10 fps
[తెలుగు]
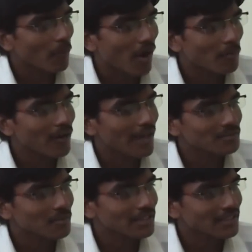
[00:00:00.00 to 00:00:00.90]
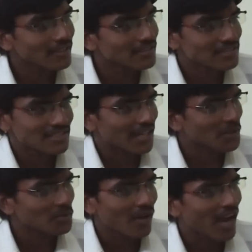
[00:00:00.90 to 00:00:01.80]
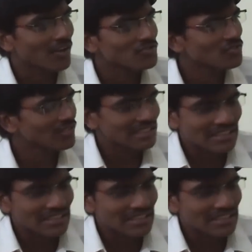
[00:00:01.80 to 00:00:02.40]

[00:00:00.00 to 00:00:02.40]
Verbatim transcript: పాపుల ఆత్మలకి చలను ఆలోచనలు